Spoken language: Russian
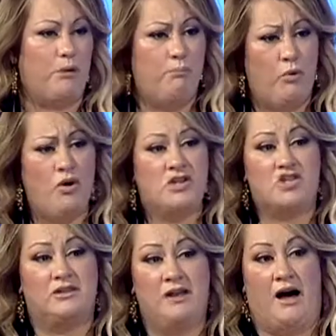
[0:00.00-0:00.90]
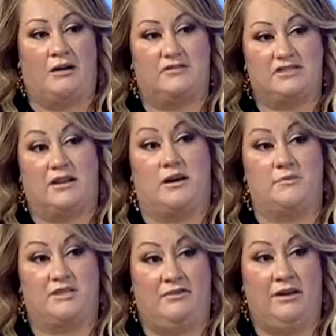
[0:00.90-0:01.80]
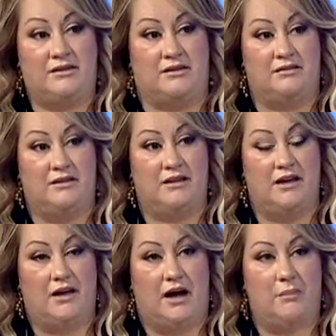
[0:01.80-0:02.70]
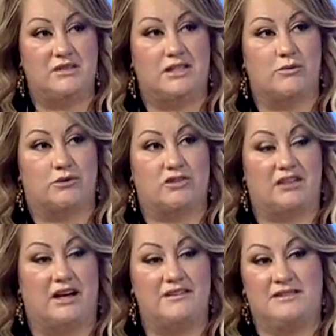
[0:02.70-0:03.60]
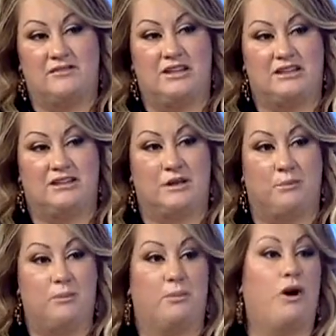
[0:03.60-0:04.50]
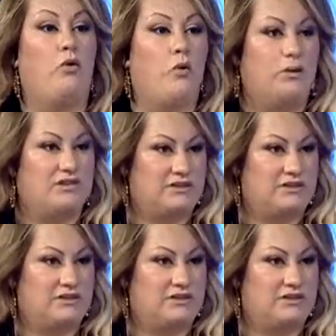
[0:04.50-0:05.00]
Бог желал в Старом Завете – а мы знаем, что Старый Завет – это был прообраз